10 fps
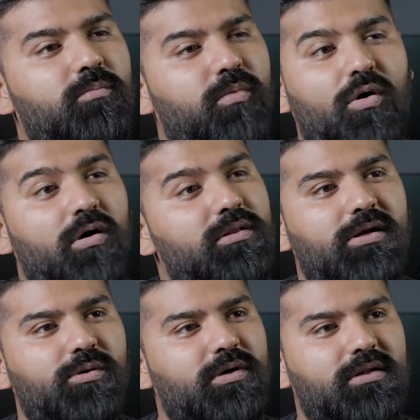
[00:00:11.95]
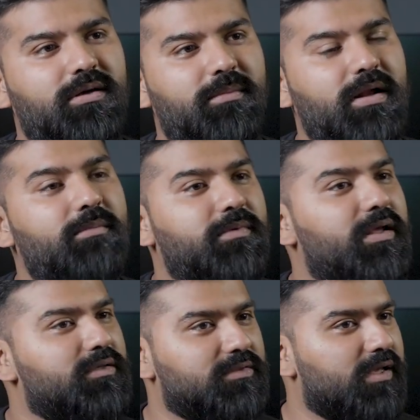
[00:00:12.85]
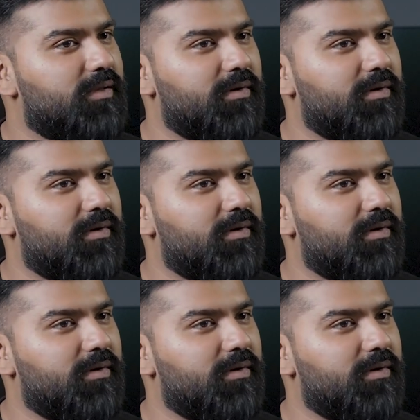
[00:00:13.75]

बहुत दिल टूटा था मैंने अपने एक,